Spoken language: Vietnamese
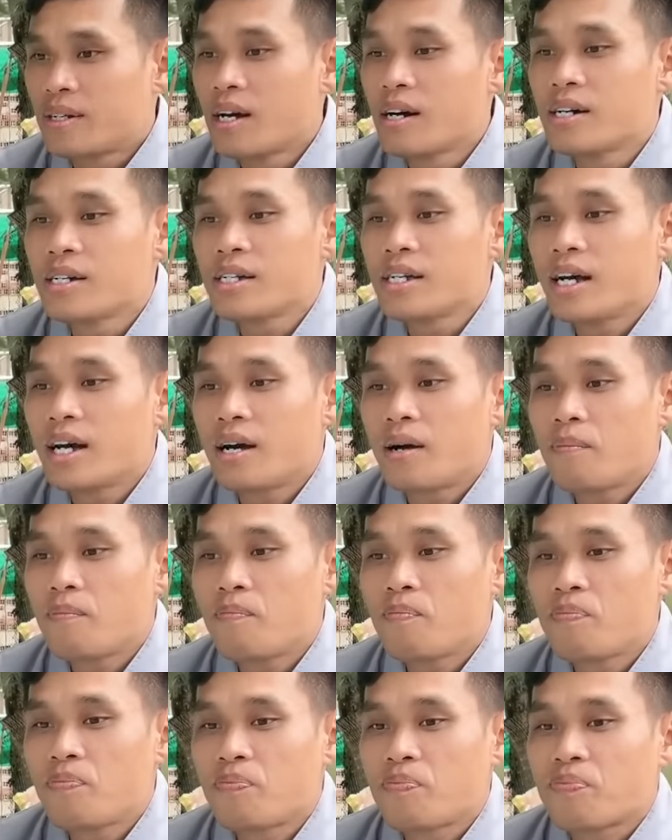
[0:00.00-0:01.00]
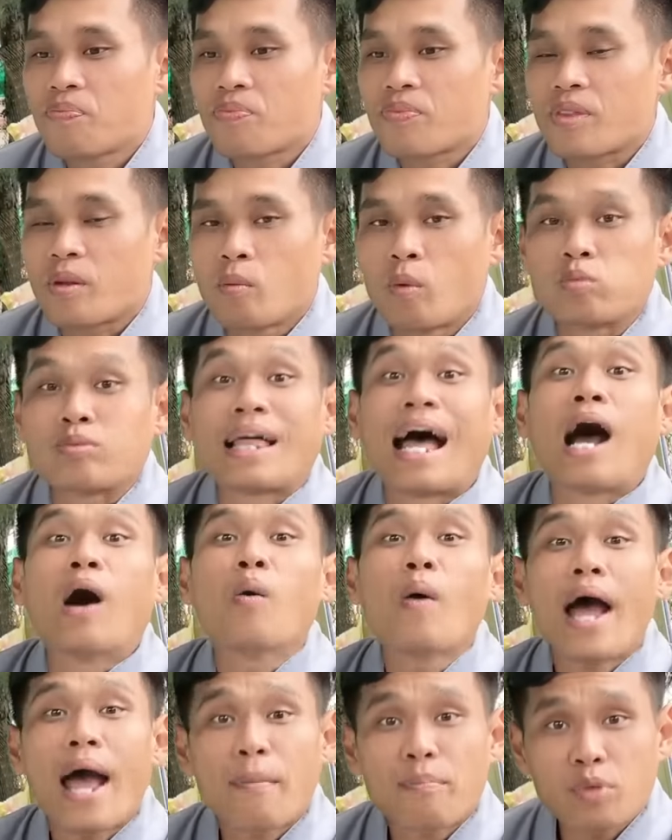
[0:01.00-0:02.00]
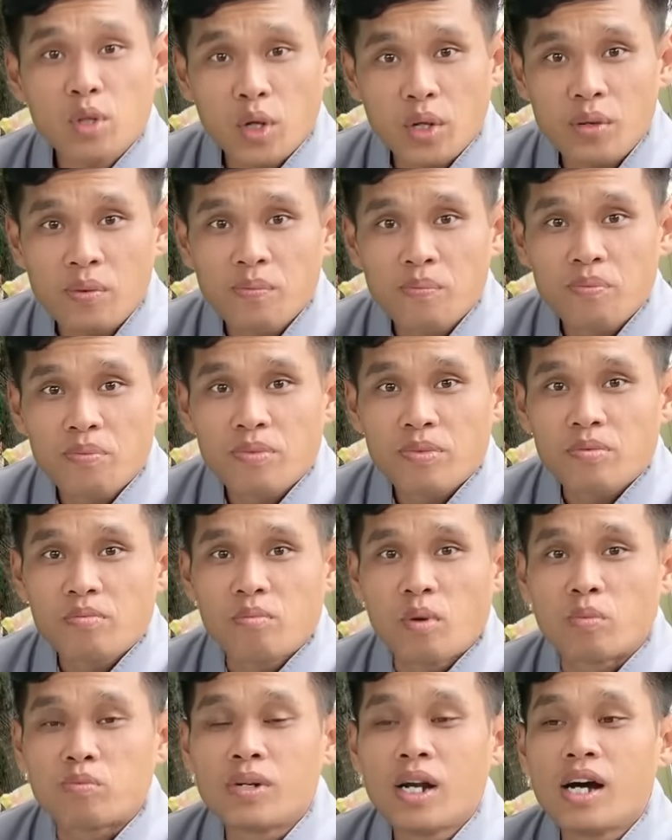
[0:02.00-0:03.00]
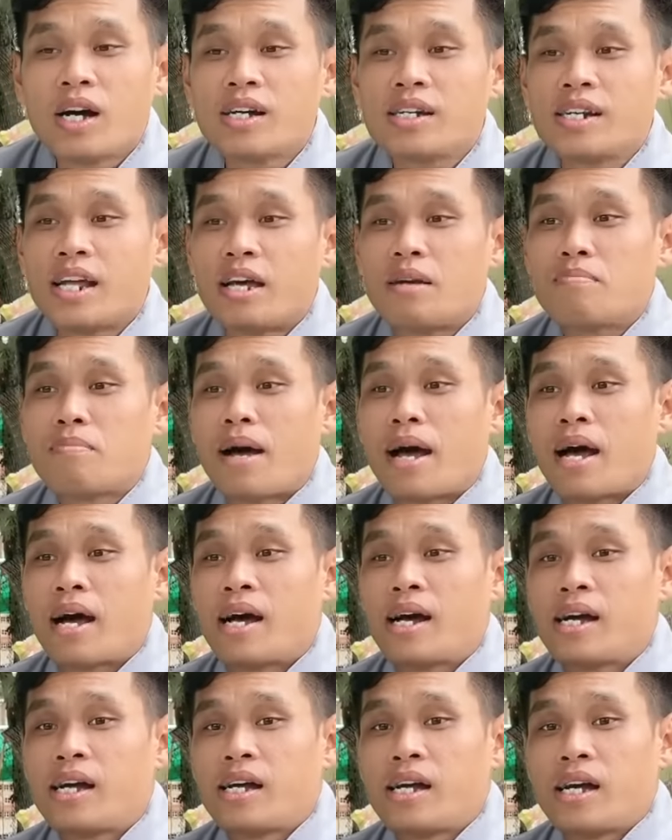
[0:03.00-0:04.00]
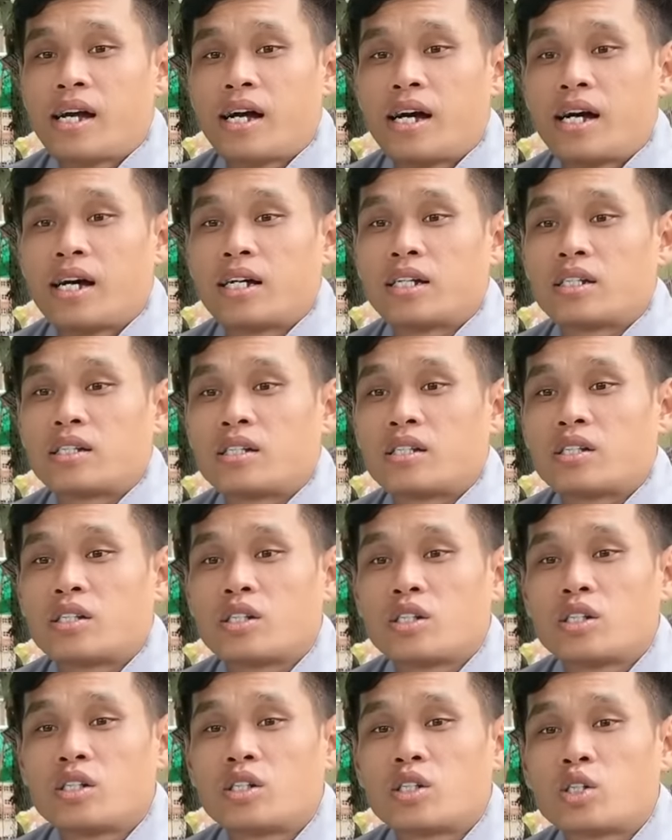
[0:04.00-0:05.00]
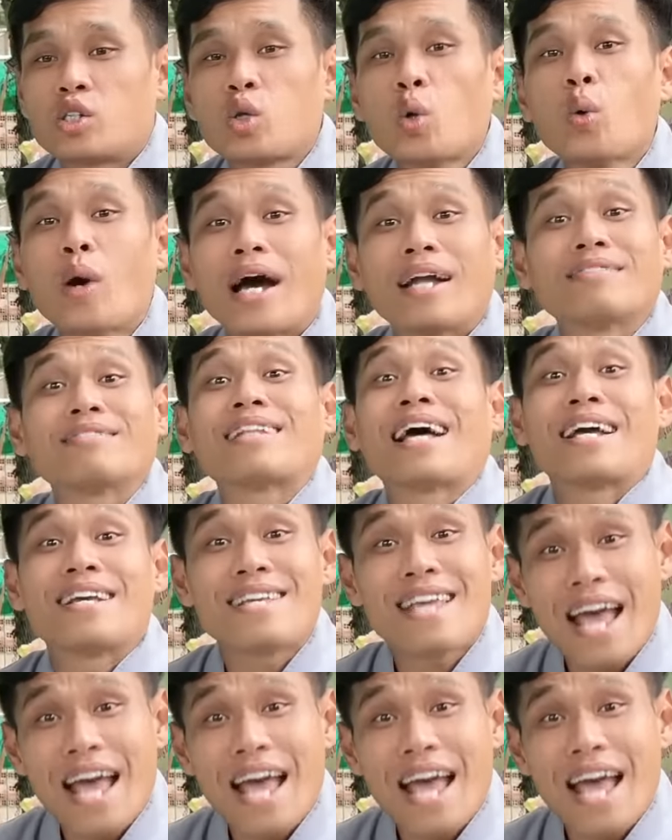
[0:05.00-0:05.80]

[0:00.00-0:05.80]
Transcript: nơi, uh, một thảo am thôi, một nơi để mà uh, tu hành tại